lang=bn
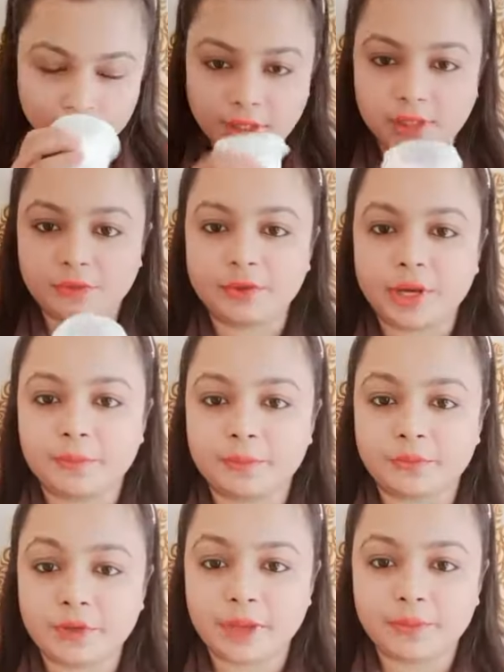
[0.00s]
এটা
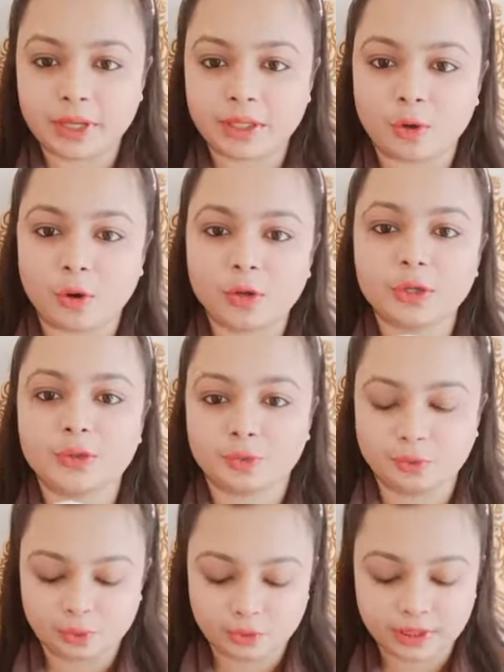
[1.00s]
ফ্লেভারটা অনেক
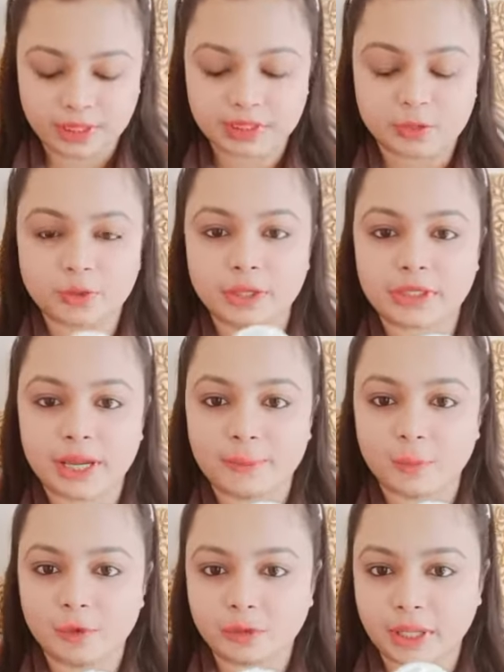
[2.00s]
সুন্দর ঠিক আছে তো এটা
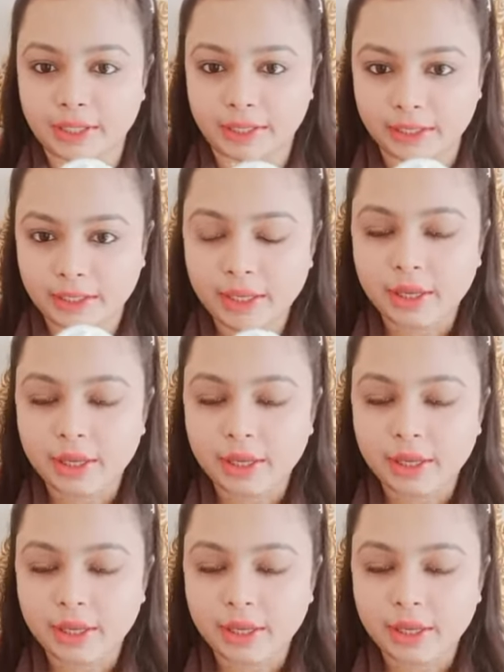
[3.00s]
এমন থাকে